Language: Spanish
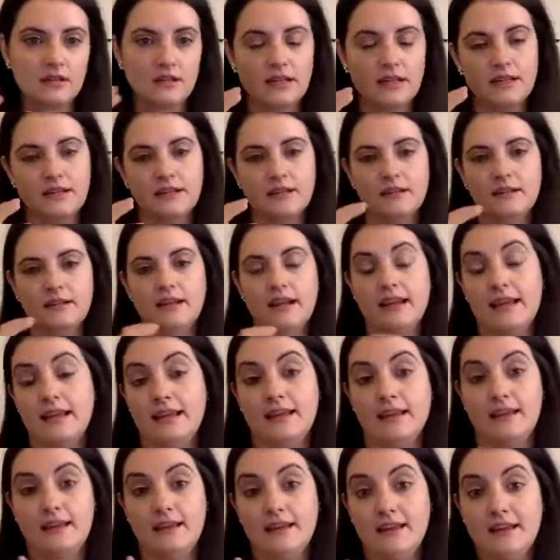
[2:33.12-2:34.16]
en, la
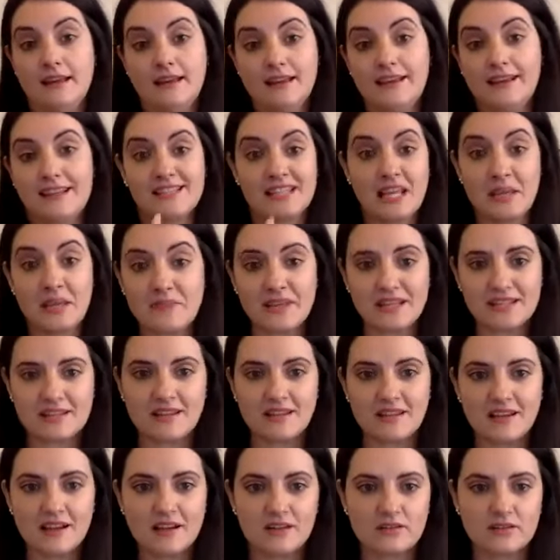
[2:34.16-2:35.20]
que el que se
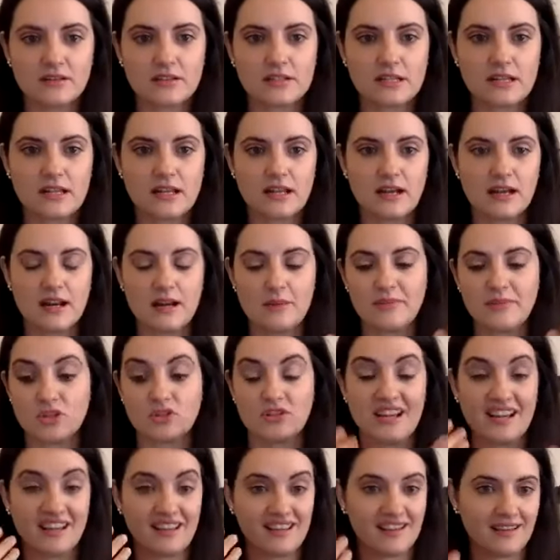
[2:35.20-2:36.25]
investiga ¿no? es la,
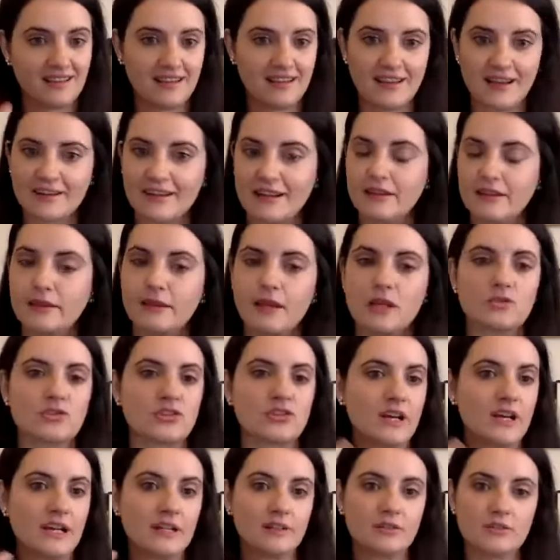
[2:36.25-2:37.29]
persona que analiza los
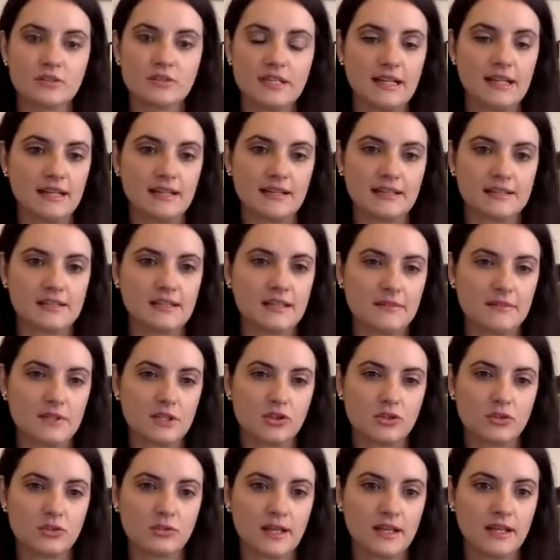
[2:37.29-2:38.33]
datos y la que escribe
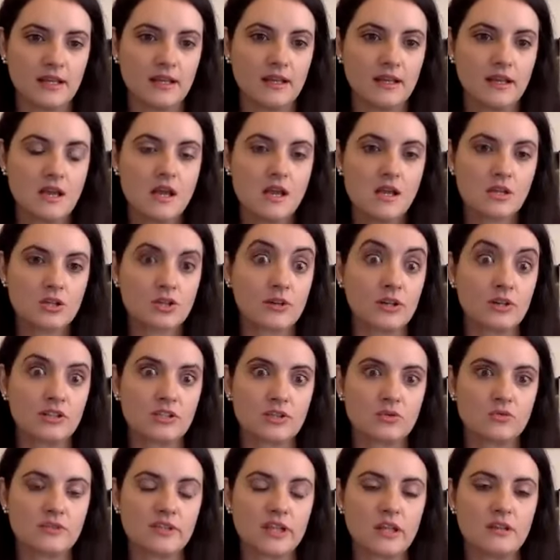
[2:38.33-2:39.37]
sobre, sobre los
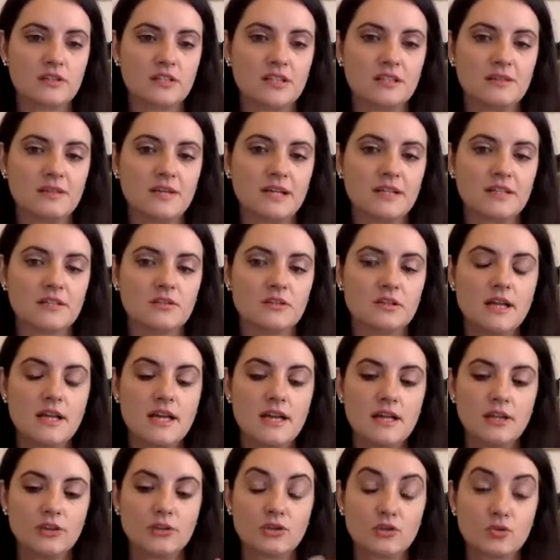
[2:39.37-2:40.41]
resultados y demás. ¿no?
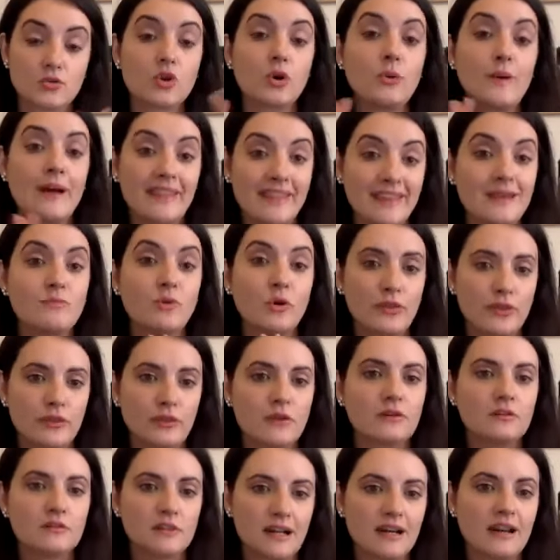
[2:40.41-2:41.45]
Entonces uno va de
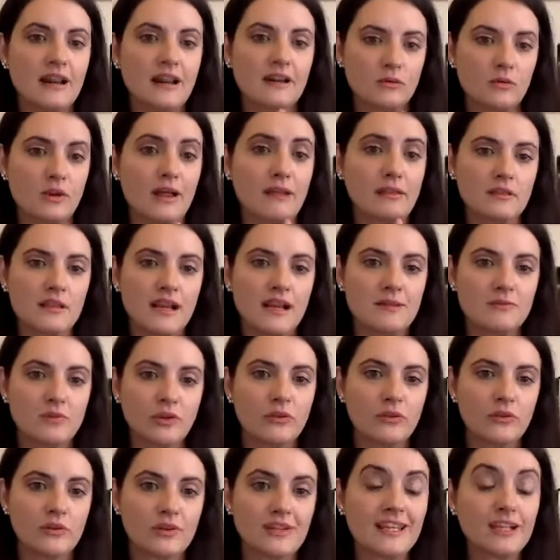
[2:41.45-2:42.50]
emoción, la regulación de la
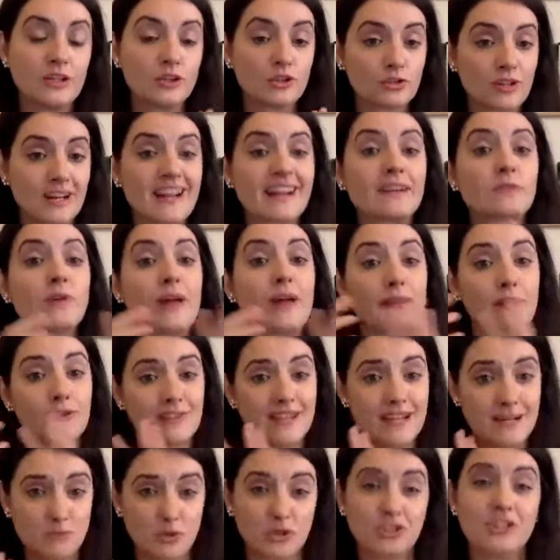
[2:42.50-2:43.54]
emoción, y el otro de la regulación de
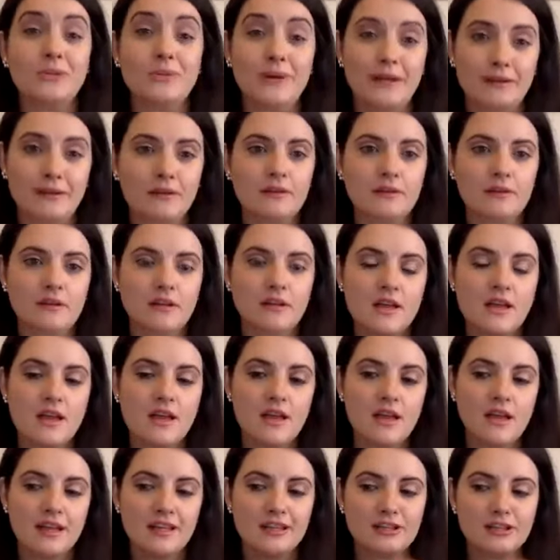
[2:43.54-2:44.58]
la motivación.
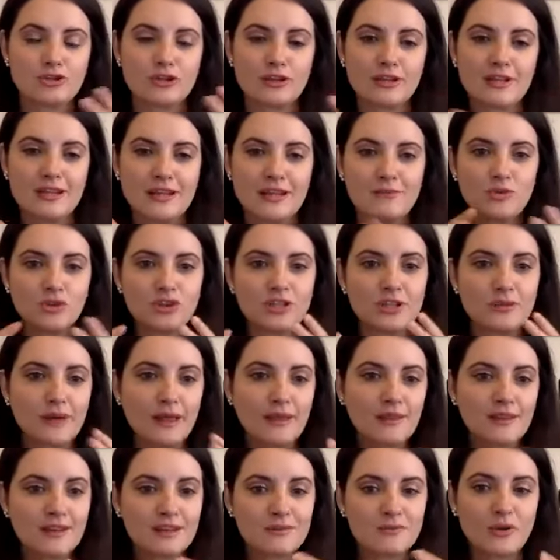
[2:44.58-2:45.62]
Y esto de
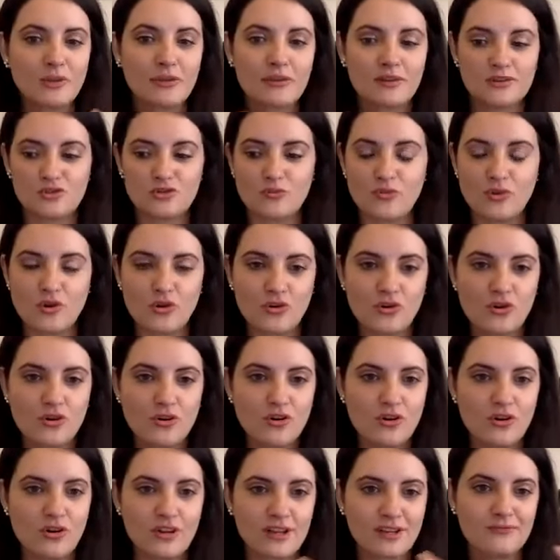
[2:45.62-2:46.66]
motivación, emoción es un
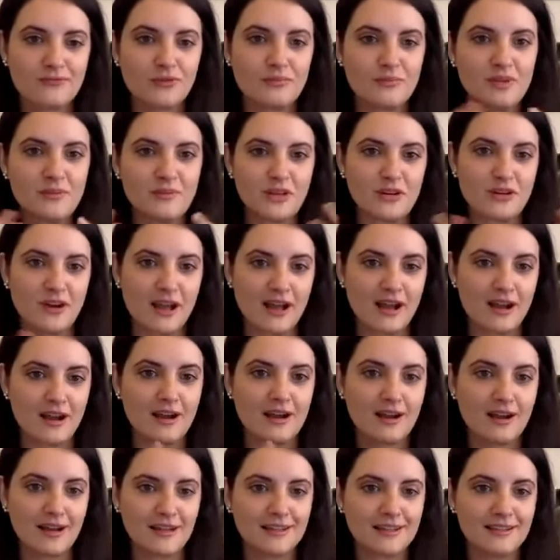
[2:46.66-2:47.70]
poco qué fue primero, la
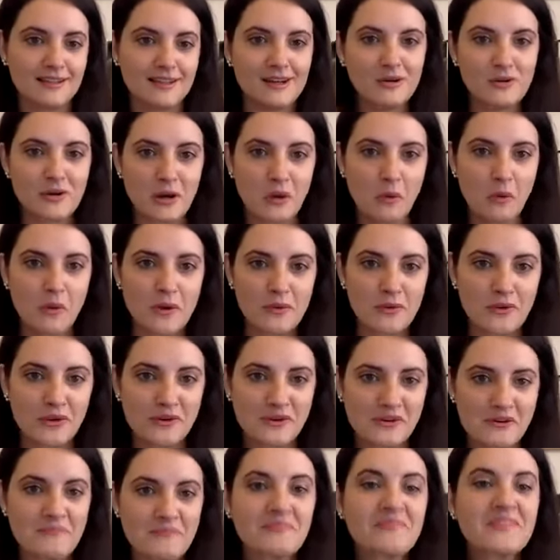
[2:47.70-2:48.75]
gallina o el huevo,
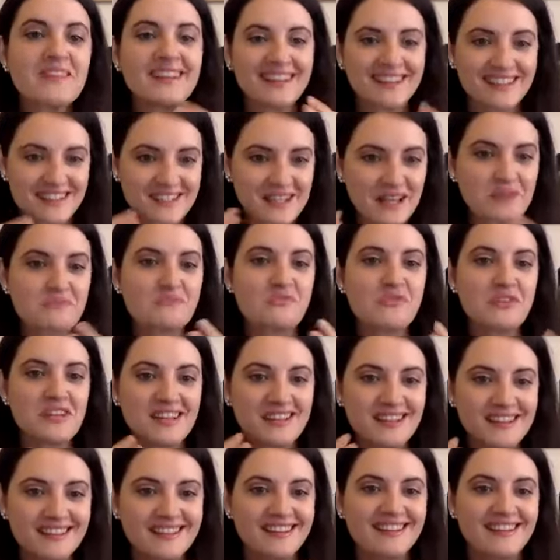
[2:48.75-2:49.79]
¿no? Mm. Están
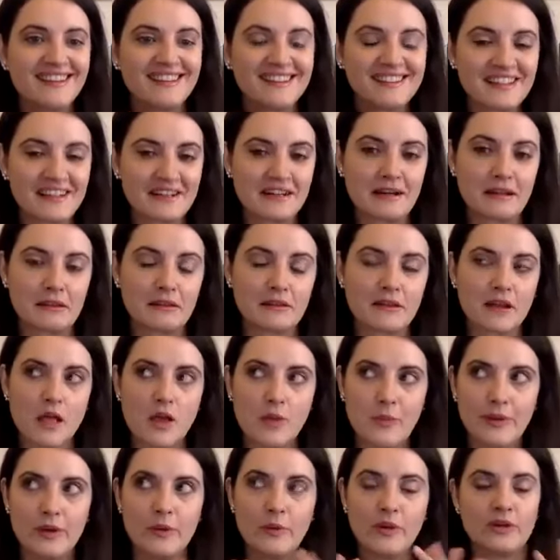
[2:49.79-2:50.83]
muy interrelacionados,
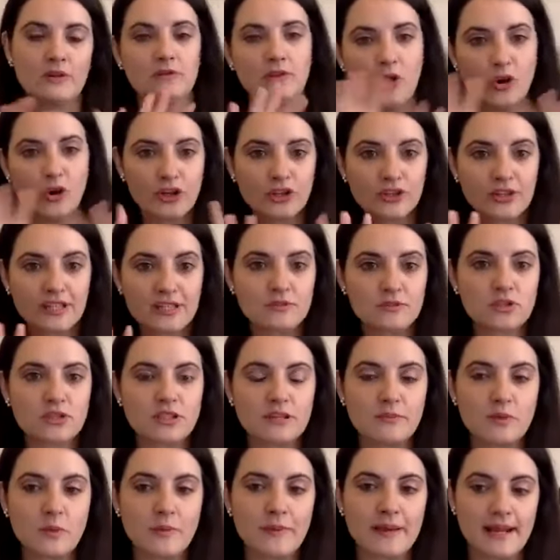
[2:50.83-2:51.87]
pero bueno, hoy no tenemos
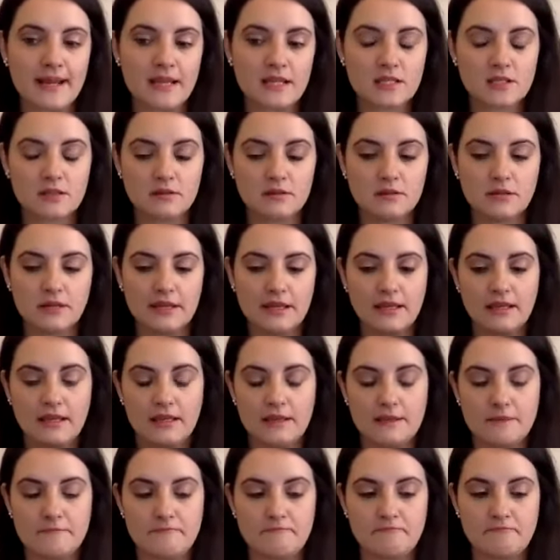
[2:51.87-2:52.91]
tiempo para eso,
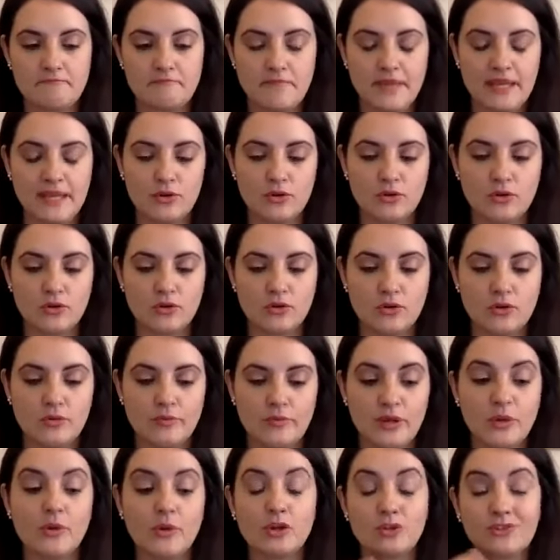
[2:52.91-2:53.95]
eh, pero,
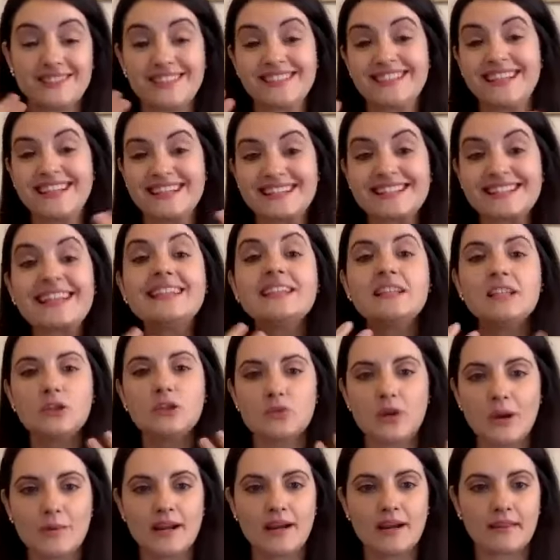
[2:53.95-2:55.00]
pero bueno, tiene sentido
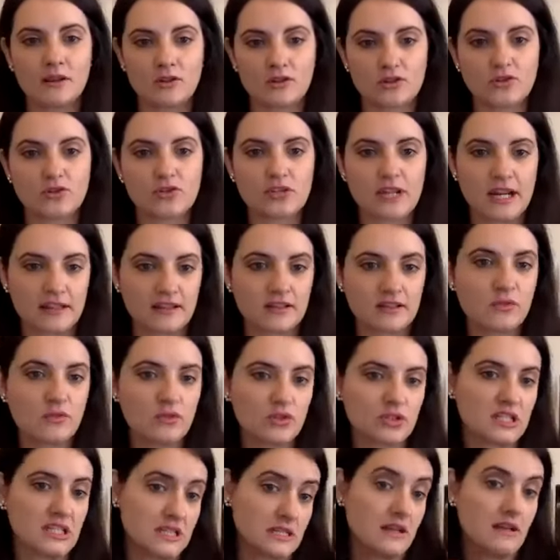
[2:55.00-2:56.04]
hablar de los dos
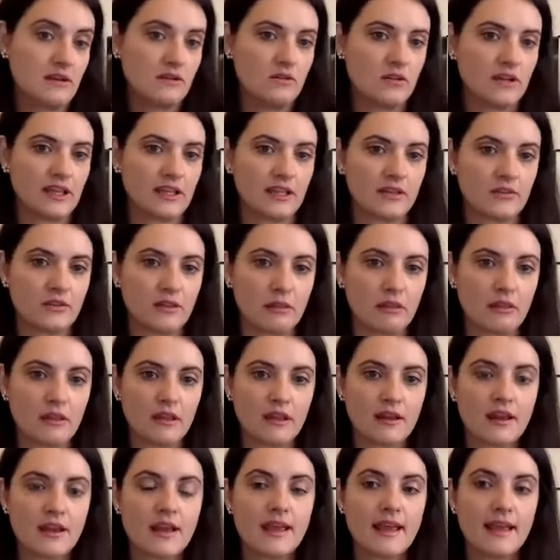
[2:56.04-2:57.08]
artículos, es lo que quiero
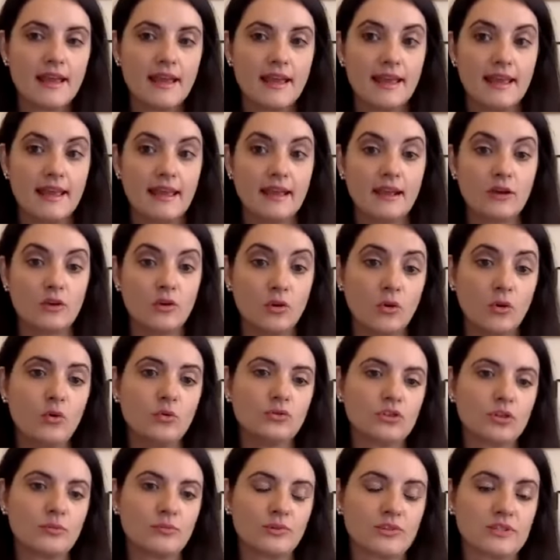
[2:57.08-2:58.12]
decir, en
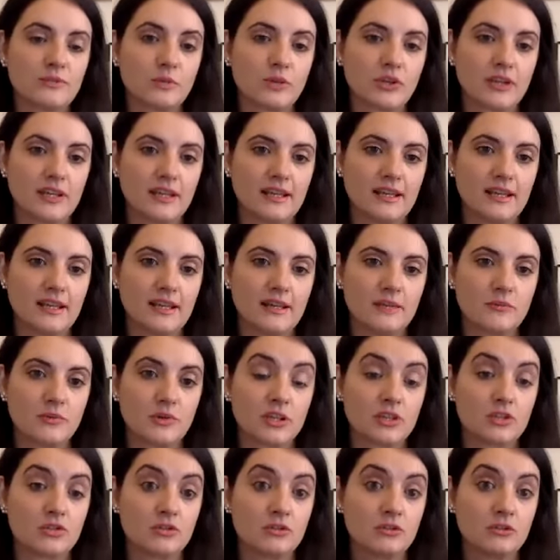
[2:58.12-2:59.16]
conjunto, pues porque,
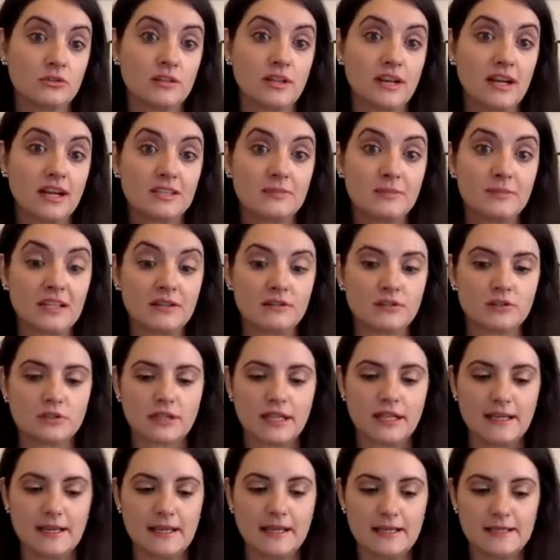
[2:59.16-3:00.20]
porque son aspectos
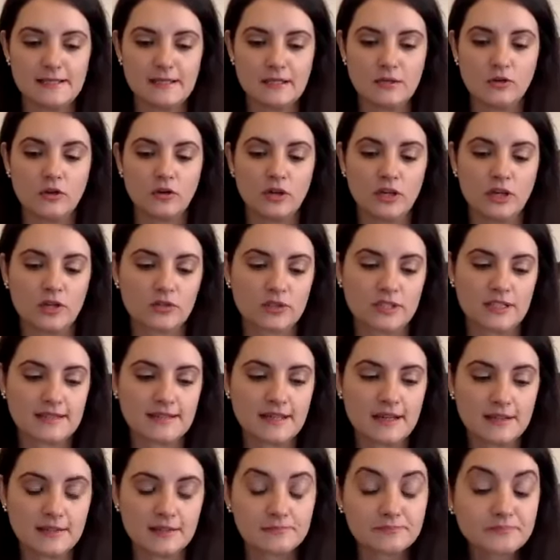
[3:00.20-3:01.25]
eh, psicológicos que
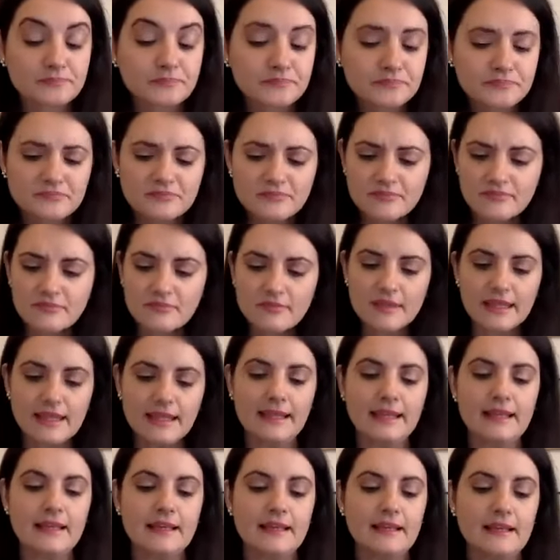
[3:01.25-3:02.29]
están
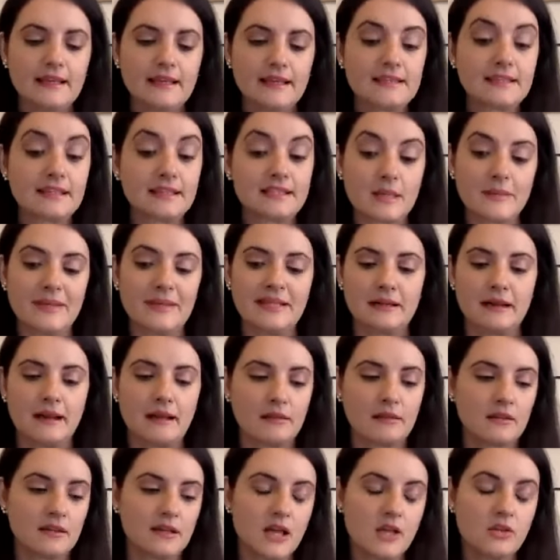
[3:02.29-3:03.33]
eh, estrechamente
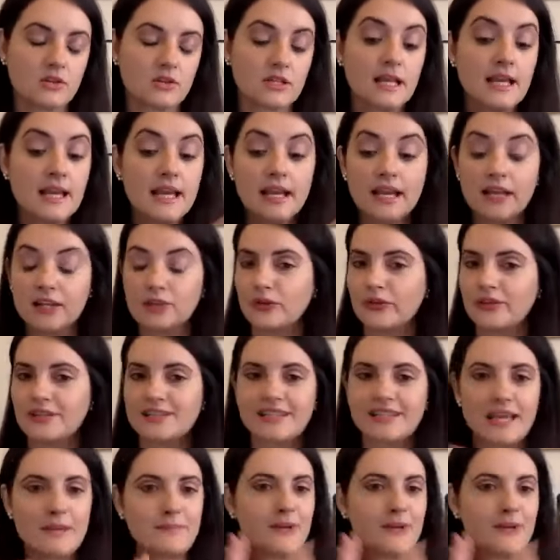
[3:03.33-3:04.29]
relacionados. Entonces, ¿qué